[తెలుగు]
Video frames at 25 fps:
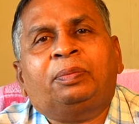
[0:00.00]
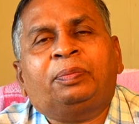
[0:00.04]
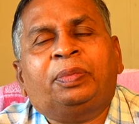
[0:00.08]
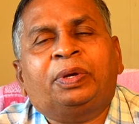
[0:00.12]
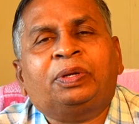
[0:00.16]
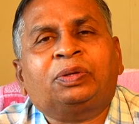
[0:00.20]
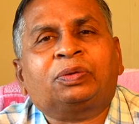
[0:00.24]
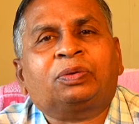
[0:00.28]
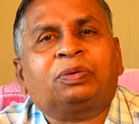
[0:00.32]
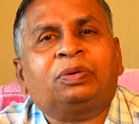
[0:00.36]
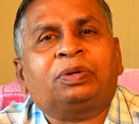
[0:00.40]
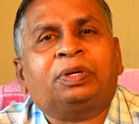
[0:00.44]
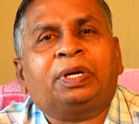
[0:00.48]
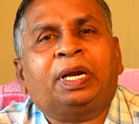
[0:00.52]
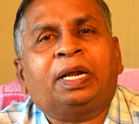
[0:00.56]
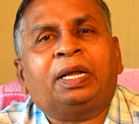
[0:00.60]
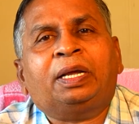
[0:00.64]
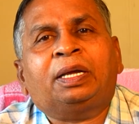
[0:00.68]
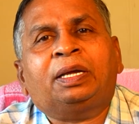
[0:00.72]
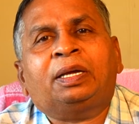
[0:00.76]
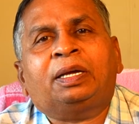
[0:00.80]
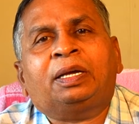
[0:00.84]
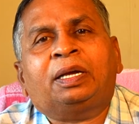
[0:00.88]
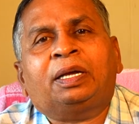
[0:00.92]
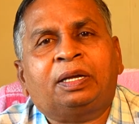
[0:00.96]
పెంచుకుంటే
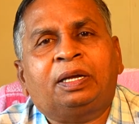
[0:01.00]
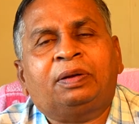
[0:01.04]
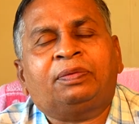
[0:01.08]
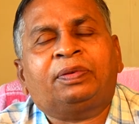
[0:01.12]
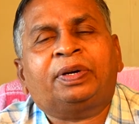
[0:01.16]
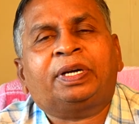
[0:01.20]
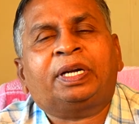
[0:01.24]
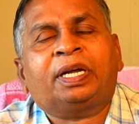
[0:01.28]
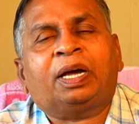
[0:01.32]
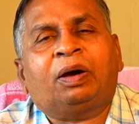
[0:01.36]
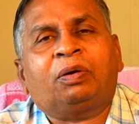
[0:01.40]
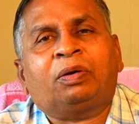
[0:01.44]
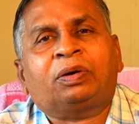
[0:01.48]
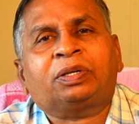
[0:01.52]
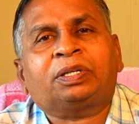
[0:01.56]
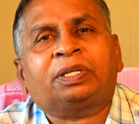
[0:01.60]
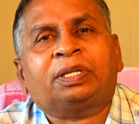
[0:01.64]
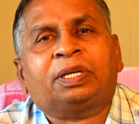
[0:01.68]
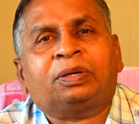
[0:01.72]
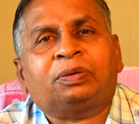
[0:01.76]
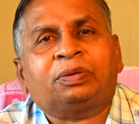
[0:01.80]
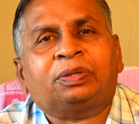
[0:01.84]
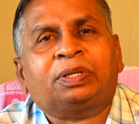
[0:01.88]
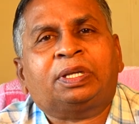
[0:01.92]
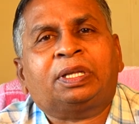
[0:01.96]
ఎవరిటే అవకాశం
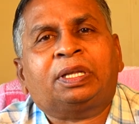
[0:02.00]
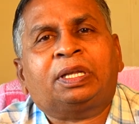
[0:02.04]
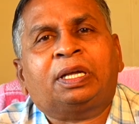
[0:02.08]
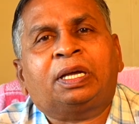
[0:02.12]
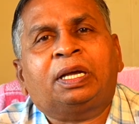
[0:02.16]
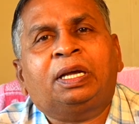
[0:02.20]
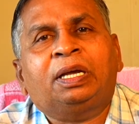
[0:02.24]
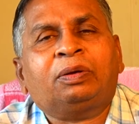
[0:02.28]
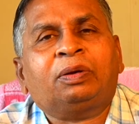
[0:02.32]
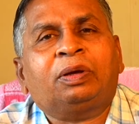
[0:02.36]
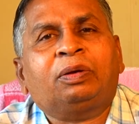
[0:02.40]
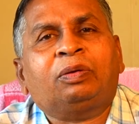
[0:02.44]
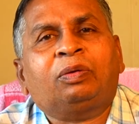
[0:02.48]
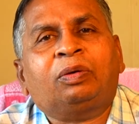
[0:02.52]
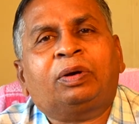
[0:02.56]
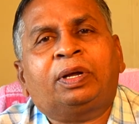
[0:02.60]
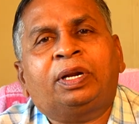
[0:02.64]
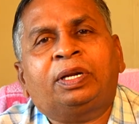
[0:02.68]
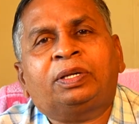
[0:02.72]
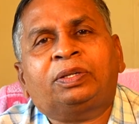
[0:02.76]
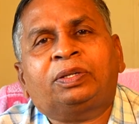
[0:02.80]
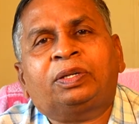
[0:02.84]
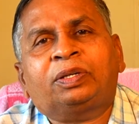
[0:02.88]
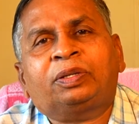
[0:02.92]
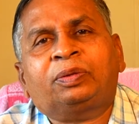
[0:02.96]
తగ్గుతుంది
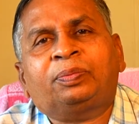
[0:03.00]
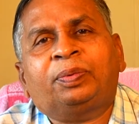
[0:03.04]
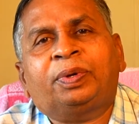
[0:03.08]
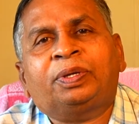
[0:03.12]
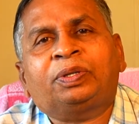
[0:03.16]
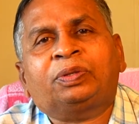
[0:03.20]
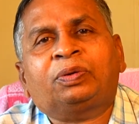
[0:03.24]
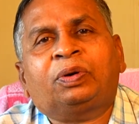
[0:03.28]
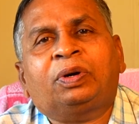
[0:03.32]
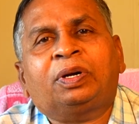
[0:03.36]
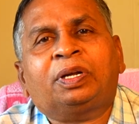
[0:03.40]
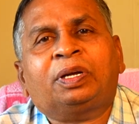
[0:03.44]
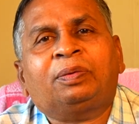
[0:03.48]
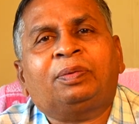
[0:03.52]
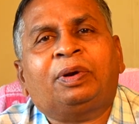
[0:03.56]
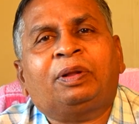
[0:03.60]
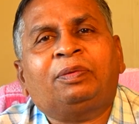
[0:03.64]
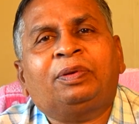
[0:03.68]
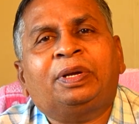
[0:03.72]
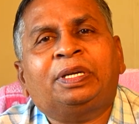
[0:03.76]
రోగనిరోధక శక్తి పెంచుకోవడానికి మనం